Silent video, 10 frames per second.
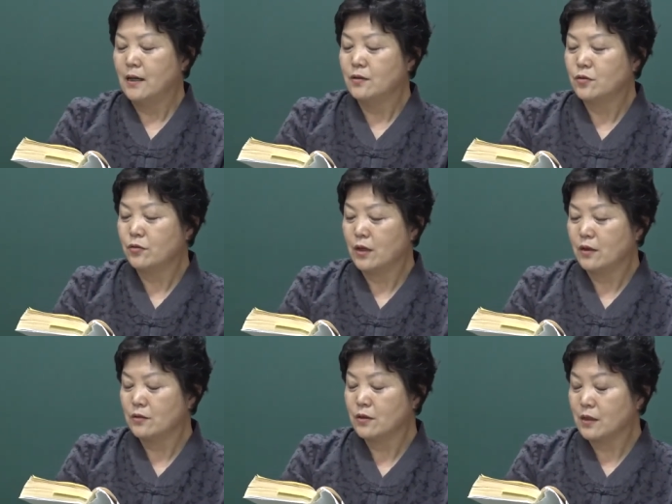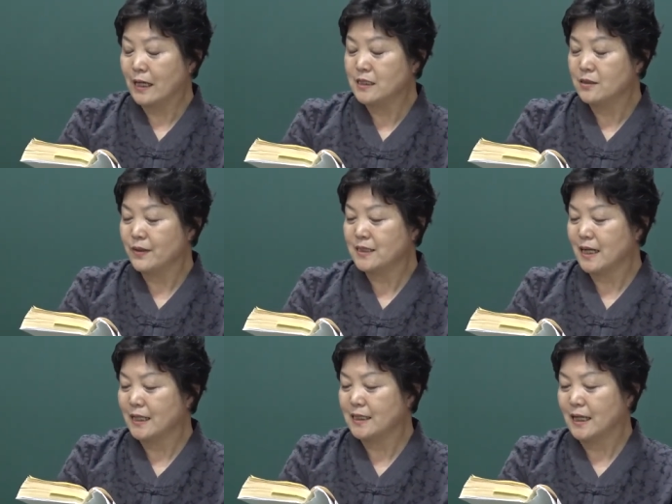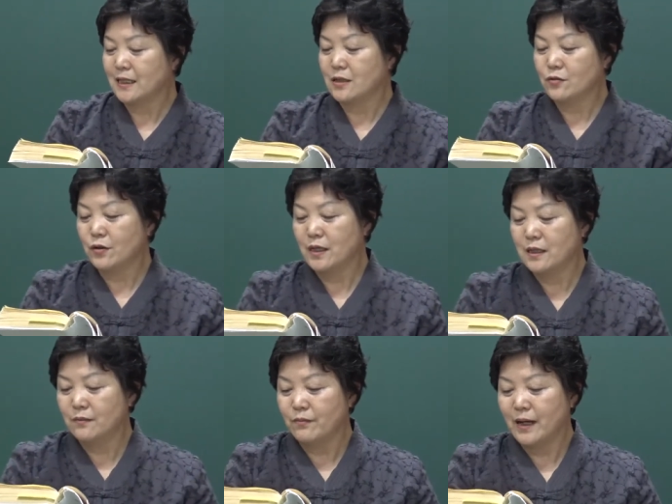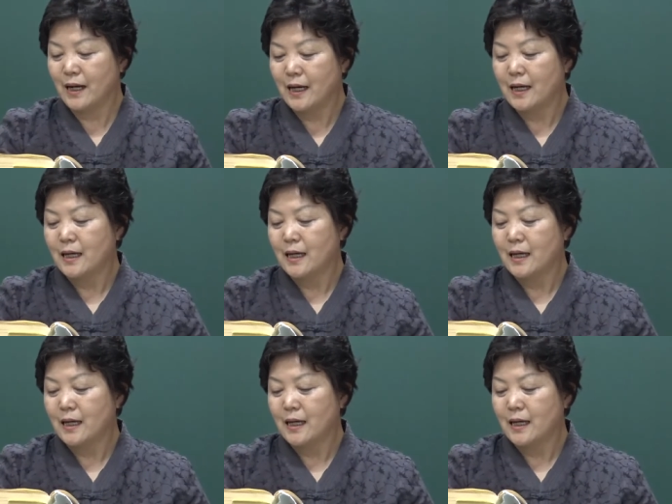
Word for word: 소의 의심하지 아니하니 소 이른바